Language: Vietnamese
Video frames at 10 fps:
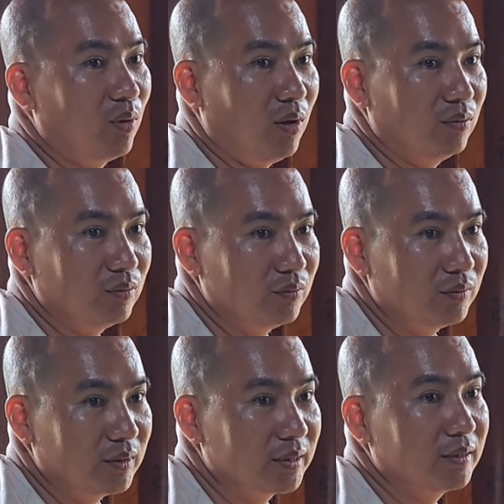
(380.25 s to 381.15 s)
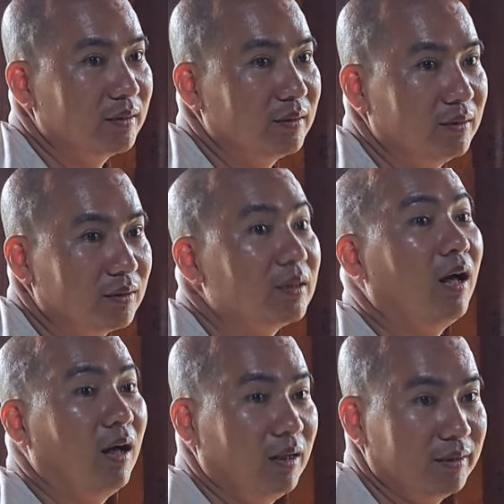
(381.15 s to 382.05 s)
đâu không ai dám ngủ sợ
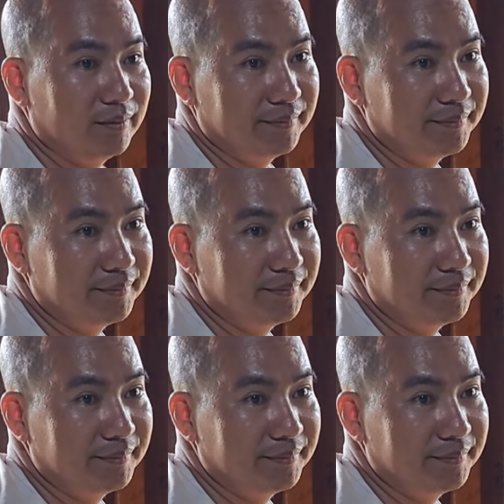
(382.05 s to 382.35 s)
yeah. Dạ